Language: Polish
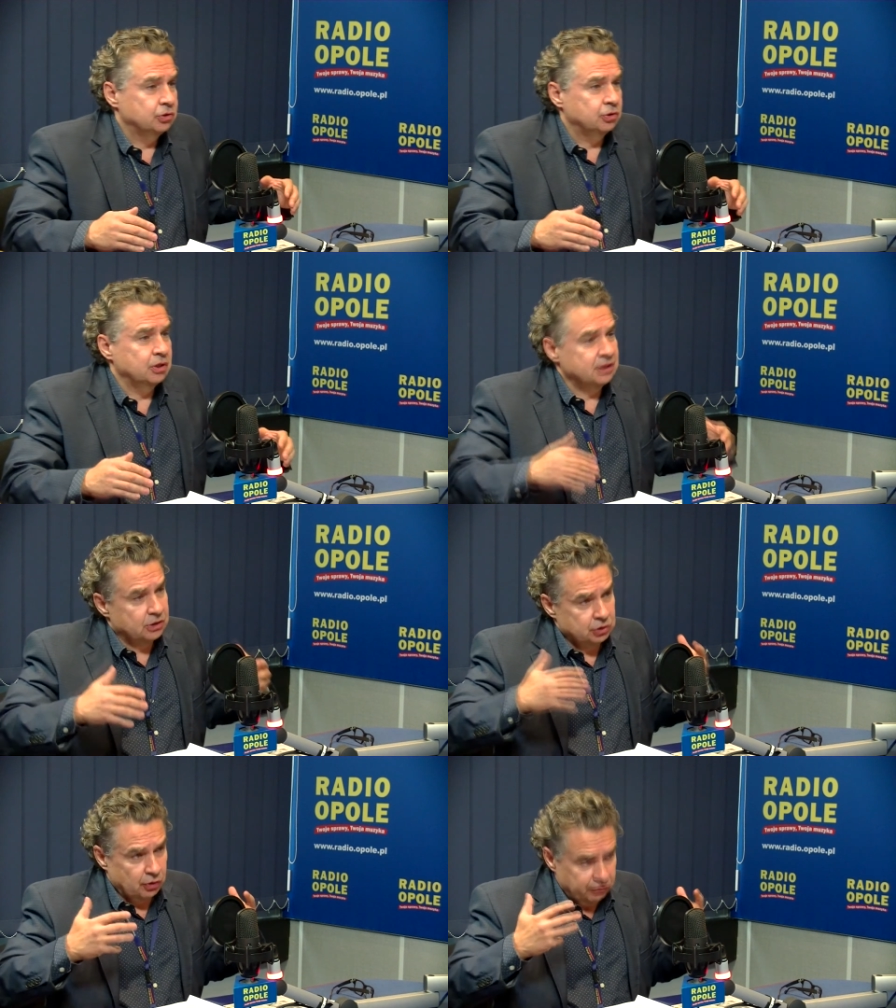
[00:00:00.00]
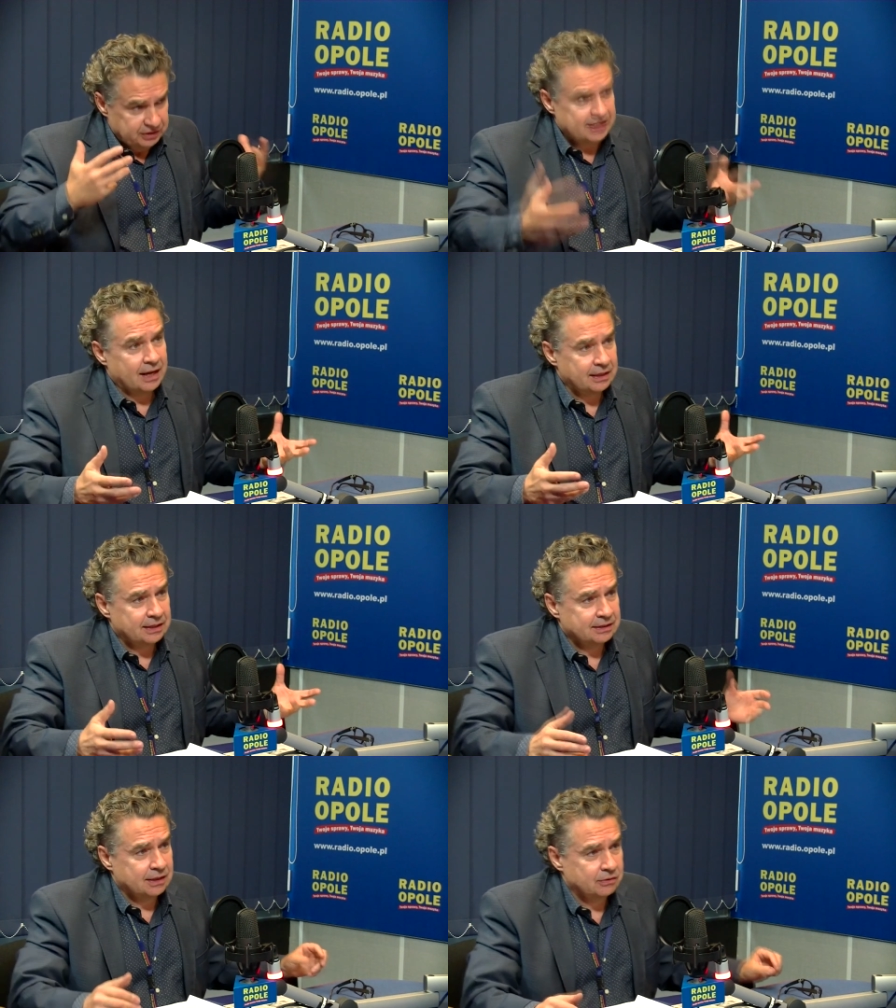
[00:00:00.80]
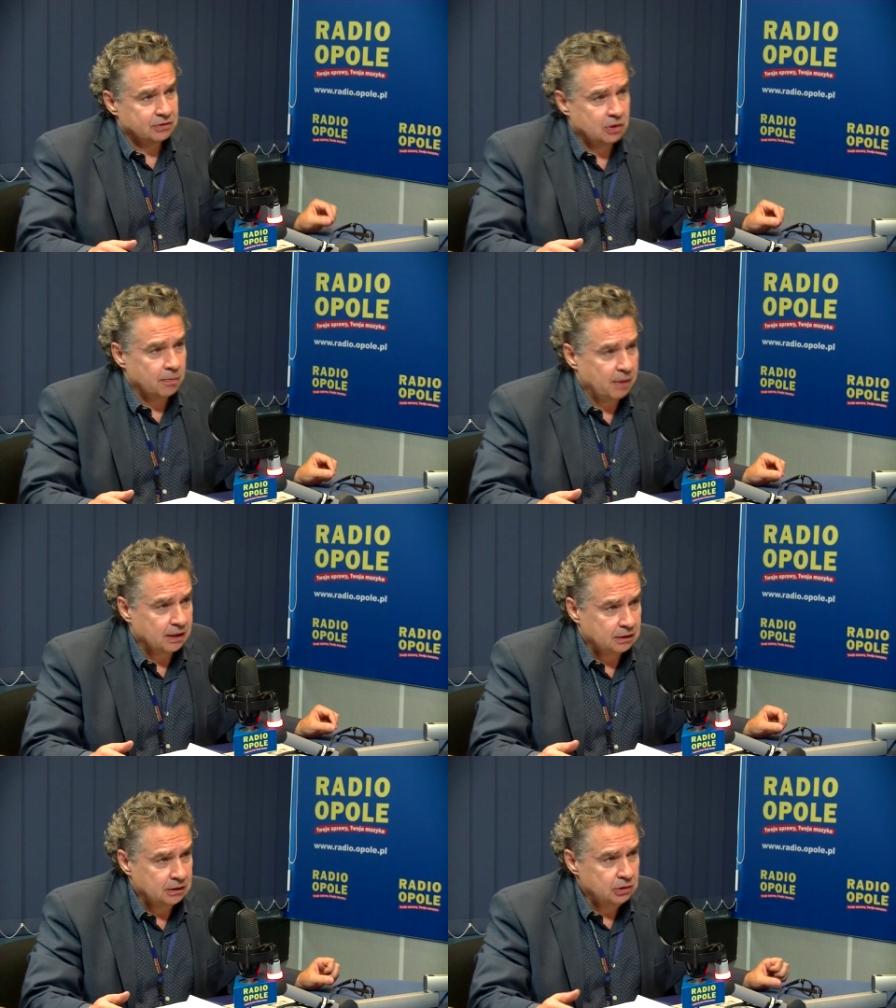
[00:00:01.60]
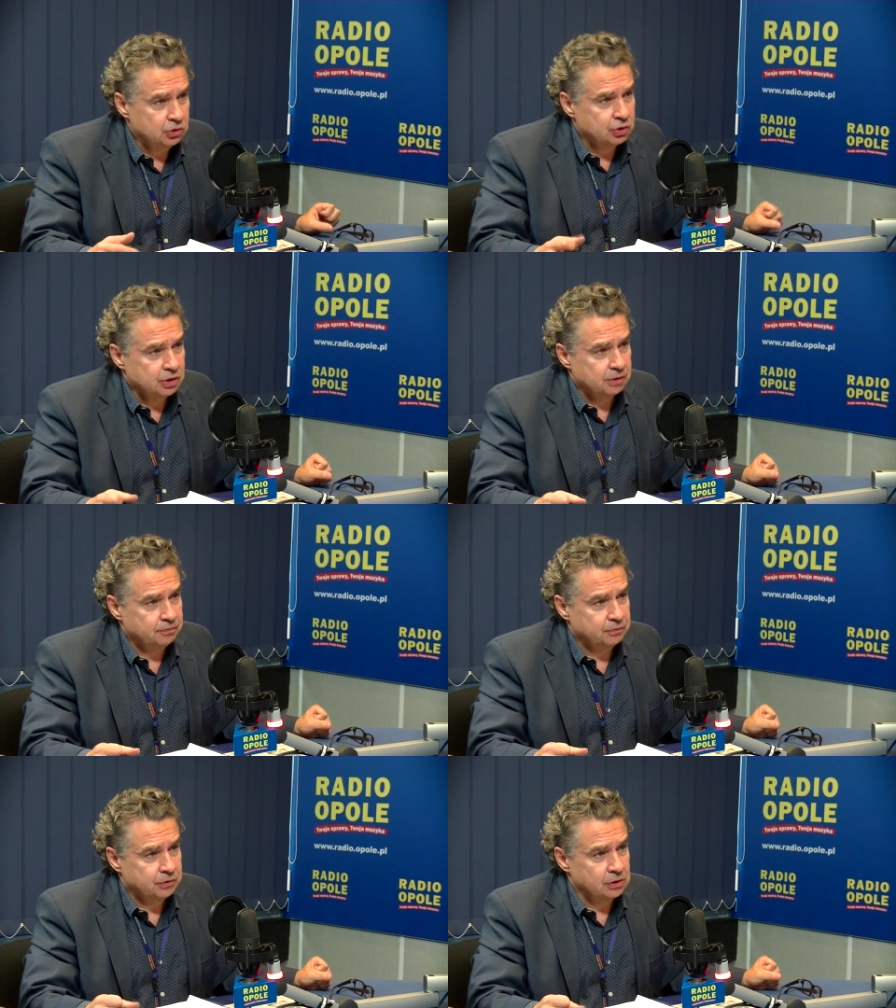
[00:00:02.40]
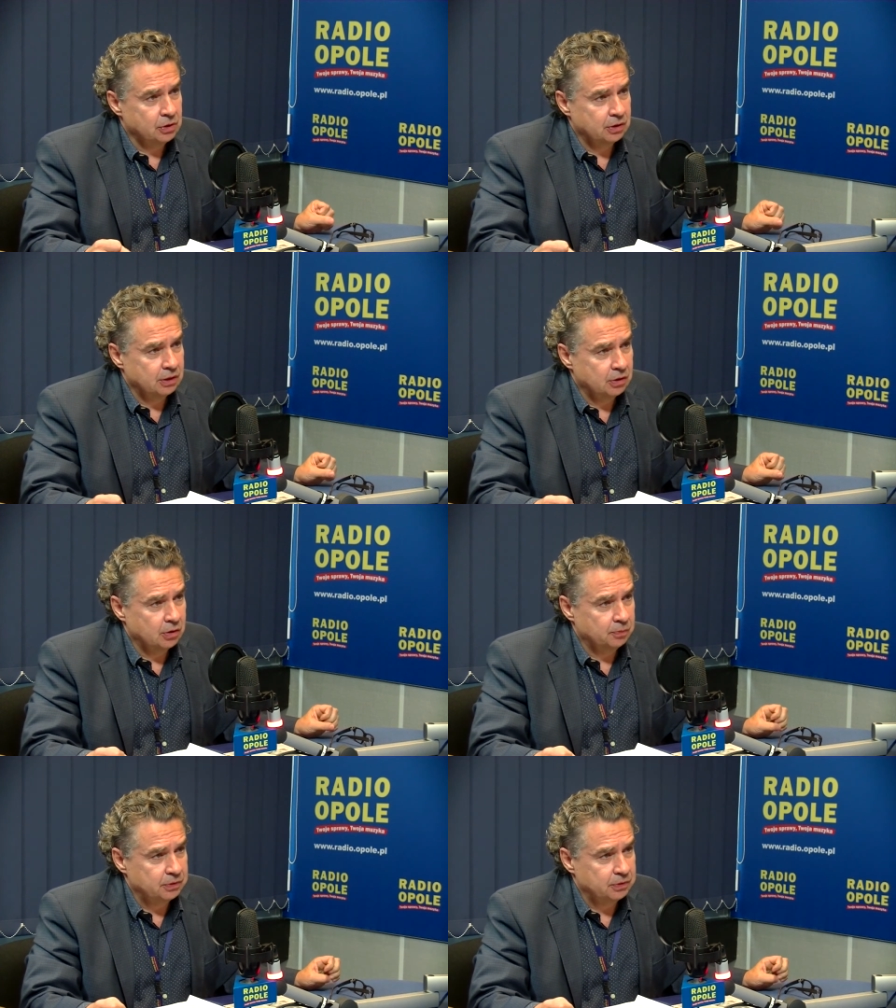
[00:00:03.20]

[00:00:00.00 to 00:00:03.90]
To jest jakieś oficjalne stanowisko partii, czy tylko jego opinia?